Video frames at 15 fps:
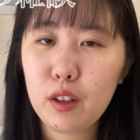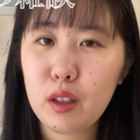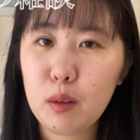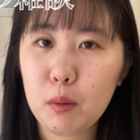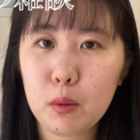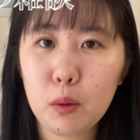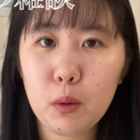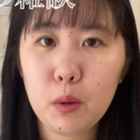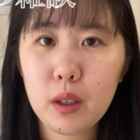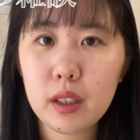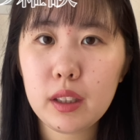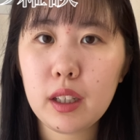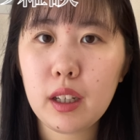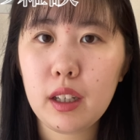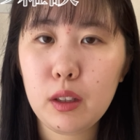でもそういう
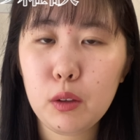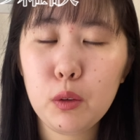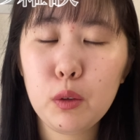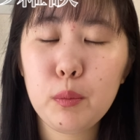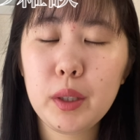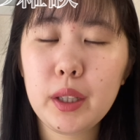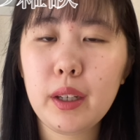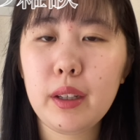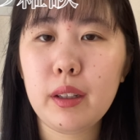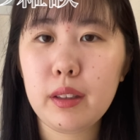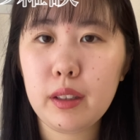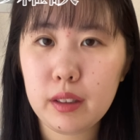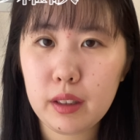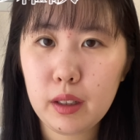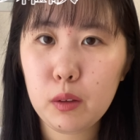方がいるみたいな
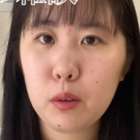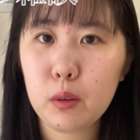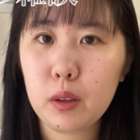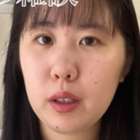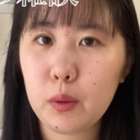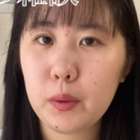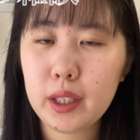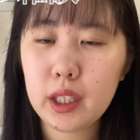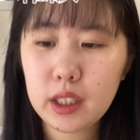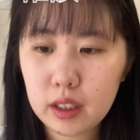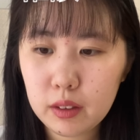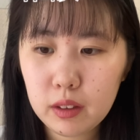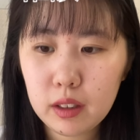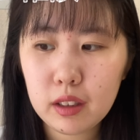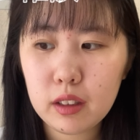んですけど、なんか
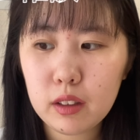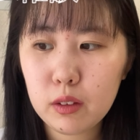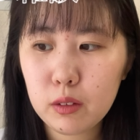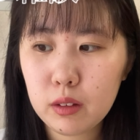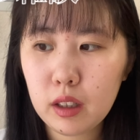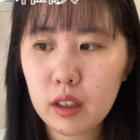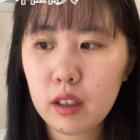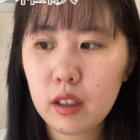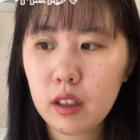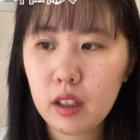私はそんな、